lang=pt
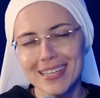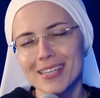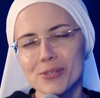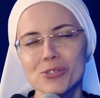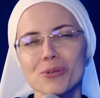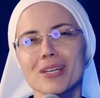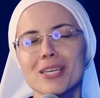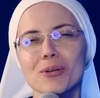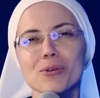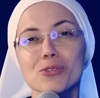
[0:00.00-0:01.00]
Eu estou
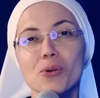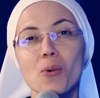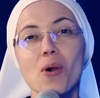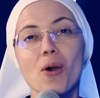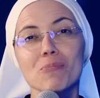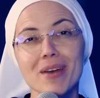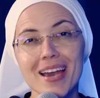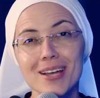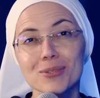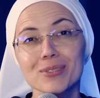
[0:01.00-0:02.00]
aqui hoje com Roberto